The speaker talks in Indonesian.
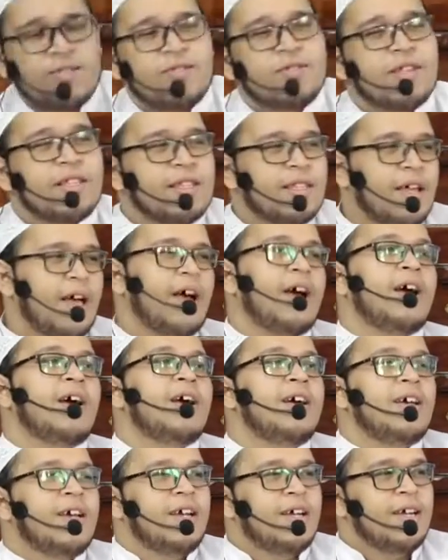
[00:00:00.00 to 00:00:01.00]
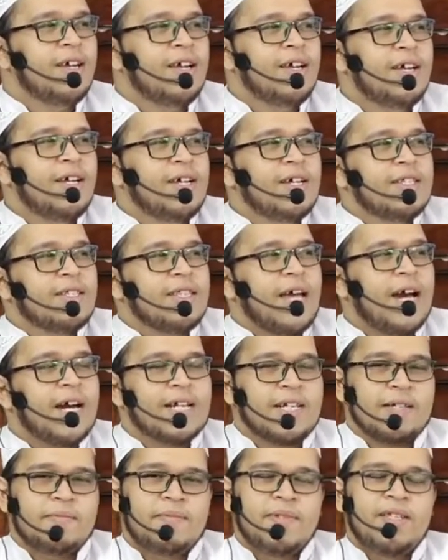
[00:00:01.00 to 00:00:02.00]
cerita
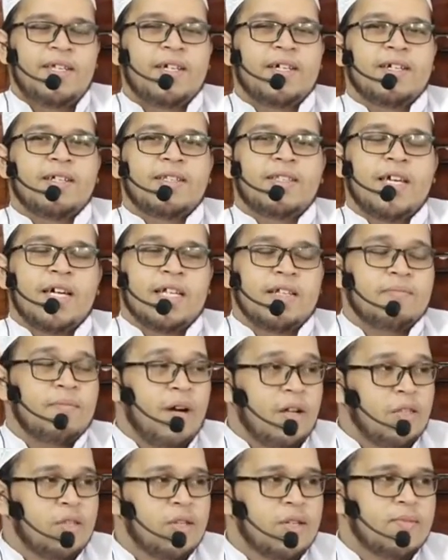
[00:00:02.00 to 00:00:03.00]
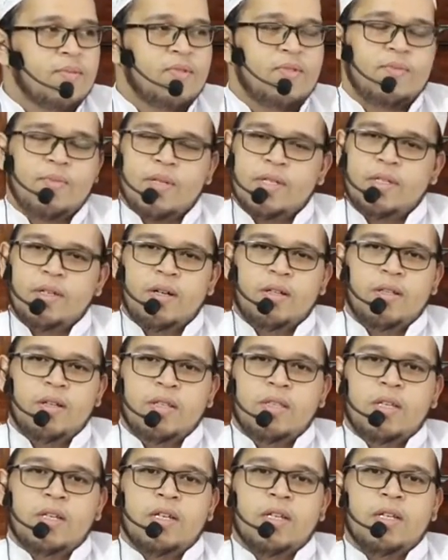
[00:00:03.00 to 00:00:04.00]
Tarim ini ya Tarim Habdramu itu Masya Allah
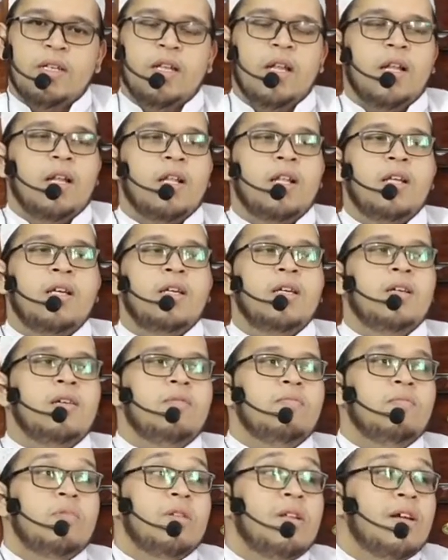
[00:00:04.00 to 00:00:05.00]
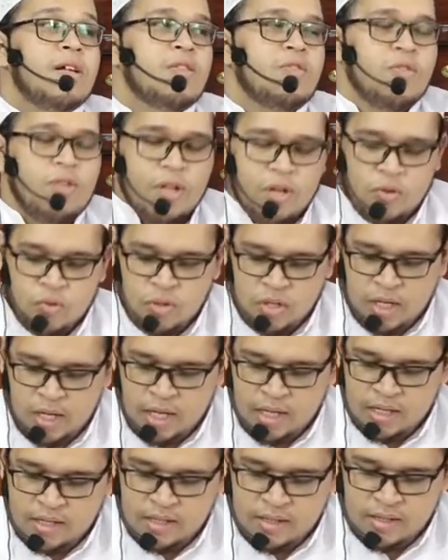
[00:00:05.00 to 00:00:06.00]
terkenal Biladul
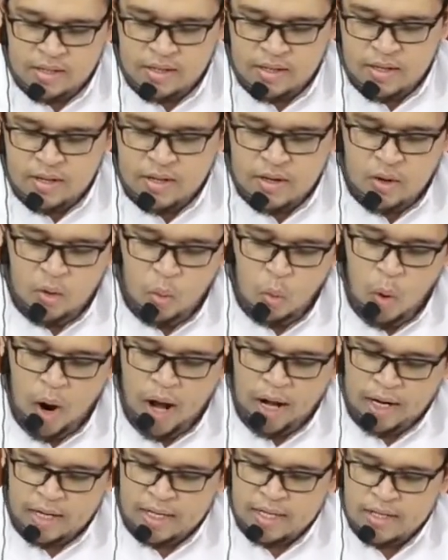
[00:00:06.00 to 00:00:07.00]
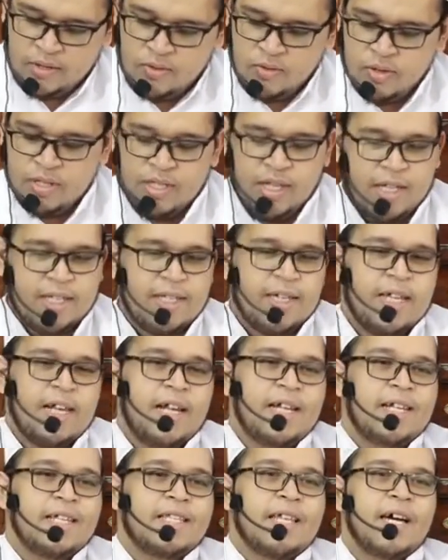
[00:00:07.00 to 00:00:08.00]
Aulia Wali itu
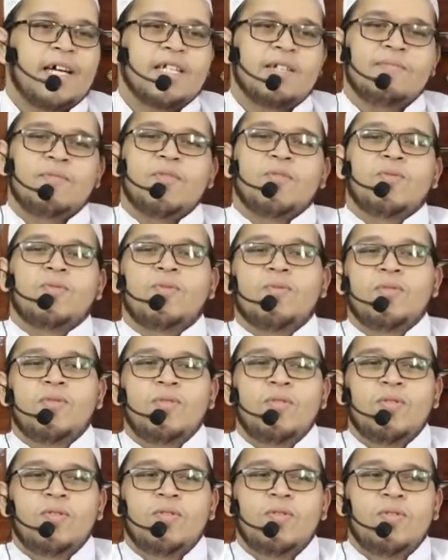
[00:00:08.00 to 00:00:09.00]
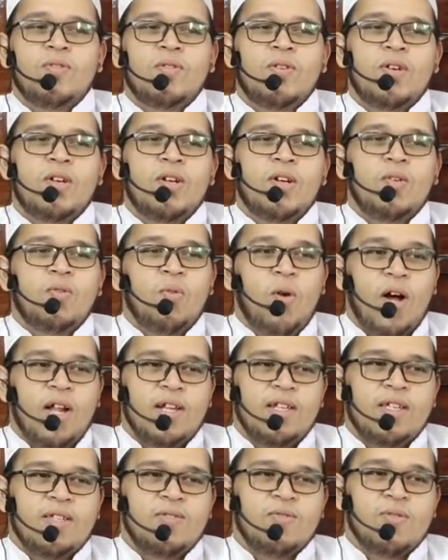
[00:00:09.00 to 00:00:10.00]
kececeran di Tarim itu
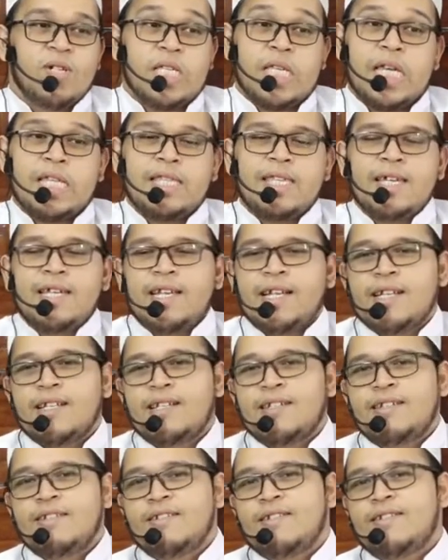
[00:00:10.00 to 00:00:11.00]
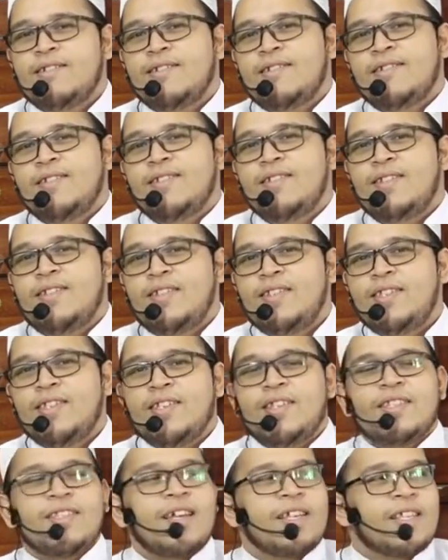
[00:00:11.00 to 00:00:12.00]
Wali itu kececeran Ini
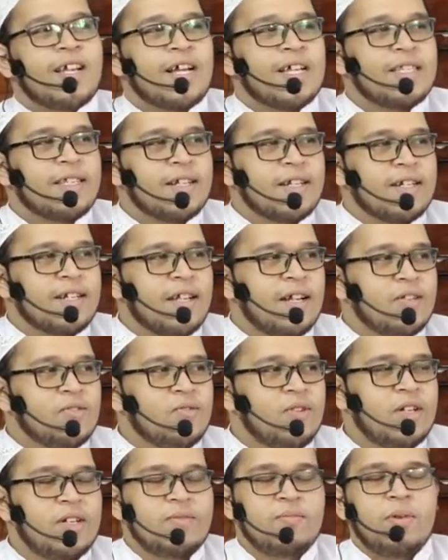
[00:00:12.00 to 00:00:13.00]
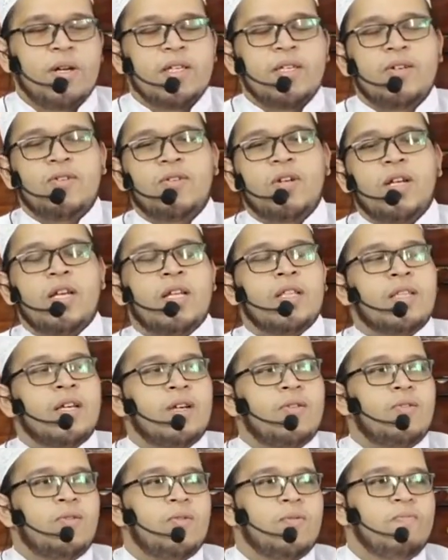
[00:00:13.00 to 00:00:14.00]
cerita sangat terkenal sudah ini banyak orang yang
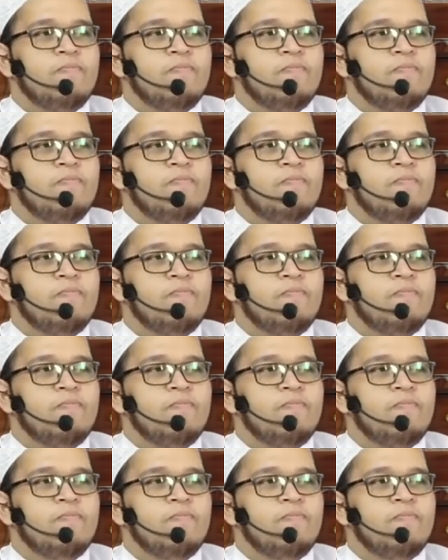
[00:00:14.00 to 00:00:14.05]
tahu